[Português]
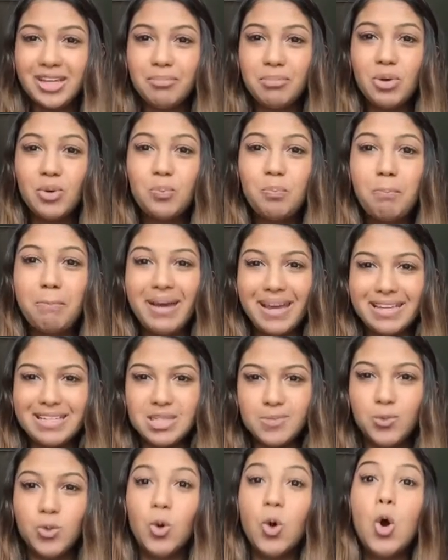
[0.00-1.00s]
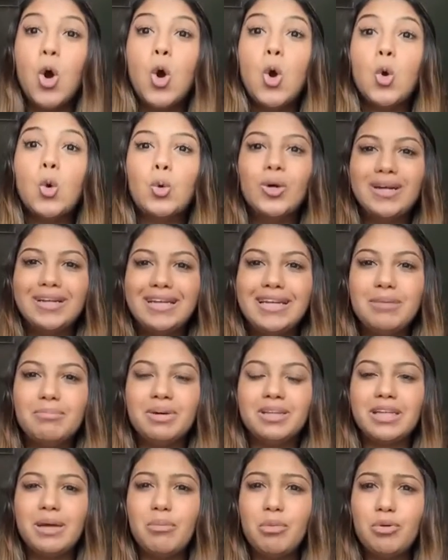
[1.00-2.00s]
tá meio péssimo. O
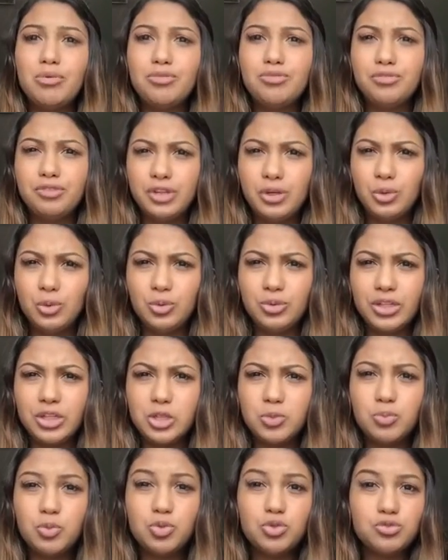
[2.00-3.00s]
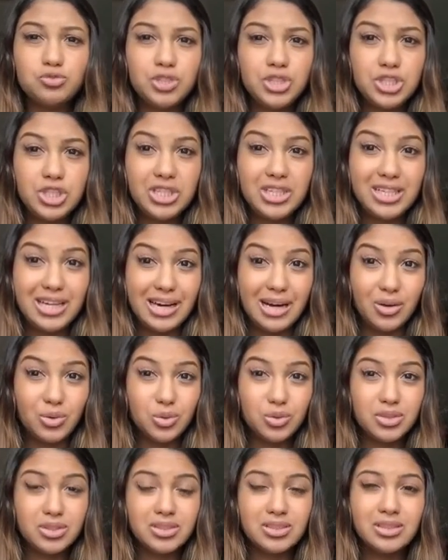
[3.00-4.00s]
clima tá meio frio, tá tipo uns 20
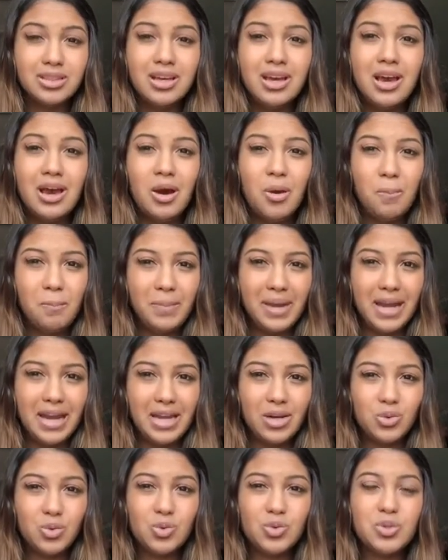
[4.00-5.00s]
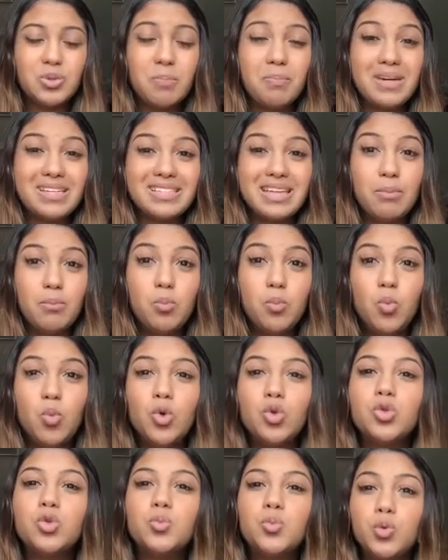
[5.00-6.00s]
graus menos, mas tá
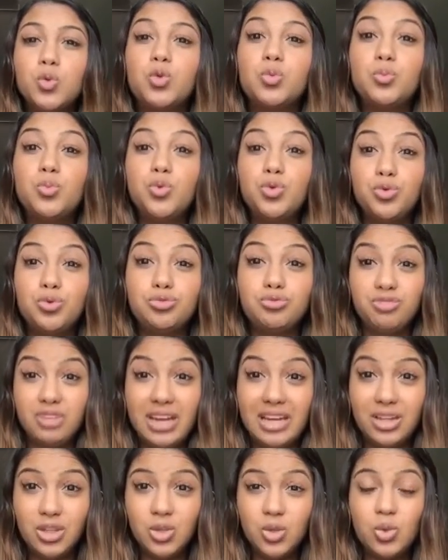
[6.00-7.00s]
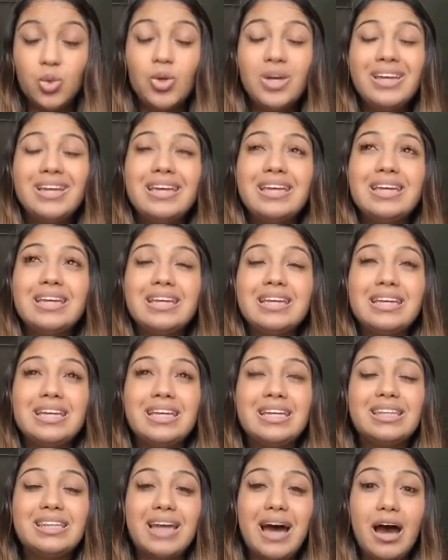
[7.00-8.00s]
muito, muito, muito vento
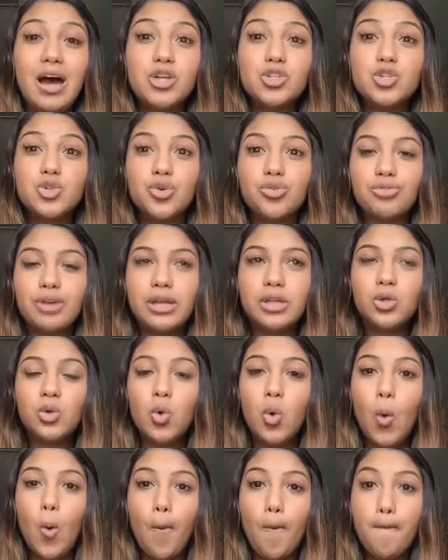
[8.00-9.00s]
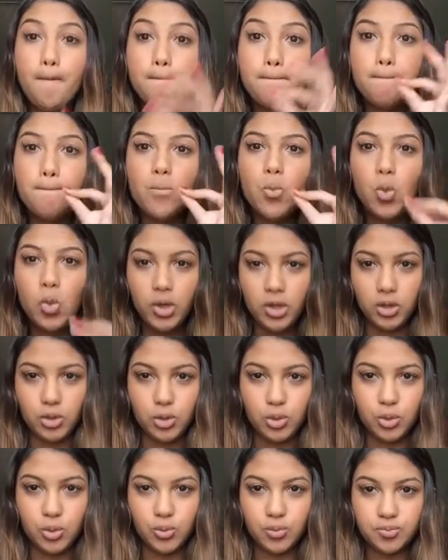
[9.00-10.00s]
e tá chovendo
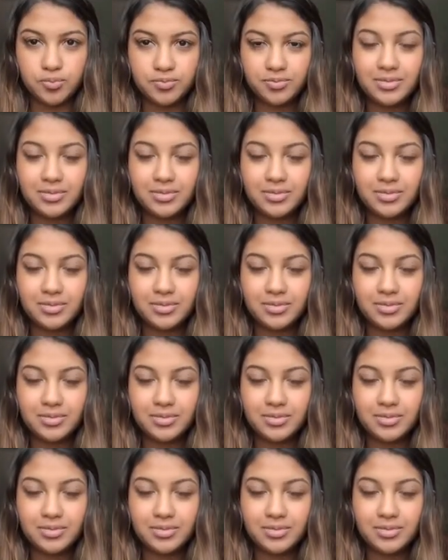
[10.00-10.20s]
muito.